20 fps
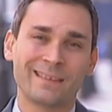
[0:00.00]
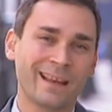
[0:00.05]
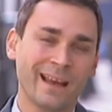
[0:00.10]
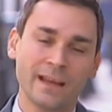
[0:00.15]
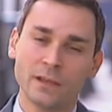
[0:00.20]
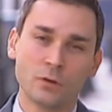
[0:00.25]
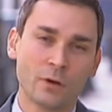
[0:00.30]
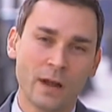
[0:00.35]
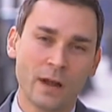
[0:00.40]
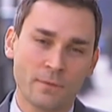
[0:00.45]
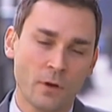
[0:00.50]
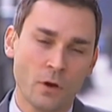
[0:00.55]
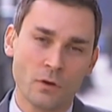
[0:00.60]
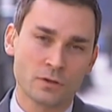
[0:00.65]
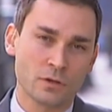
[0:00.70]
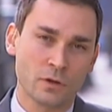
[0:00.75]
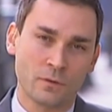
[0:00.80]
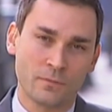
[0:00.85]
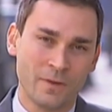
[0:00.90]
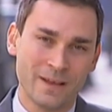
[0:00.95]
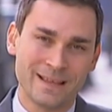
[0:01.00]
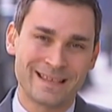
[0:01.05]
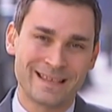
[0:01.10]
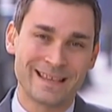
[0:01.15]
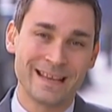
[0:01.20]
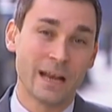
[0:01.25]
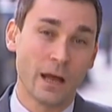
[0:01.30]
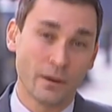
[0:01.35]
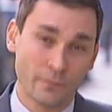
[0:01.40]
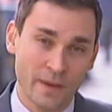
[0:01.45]
traîne de la France. En fait,
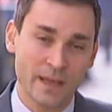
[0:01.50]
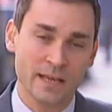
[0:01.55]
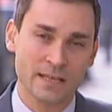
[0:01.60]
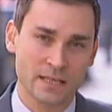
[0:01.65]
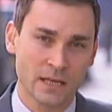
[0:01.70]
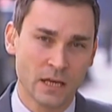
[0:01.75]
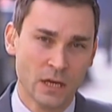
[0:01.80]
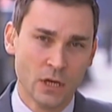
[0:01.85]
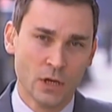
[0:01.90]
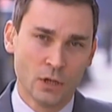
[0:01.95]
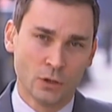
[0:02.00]
c'est l'inverse.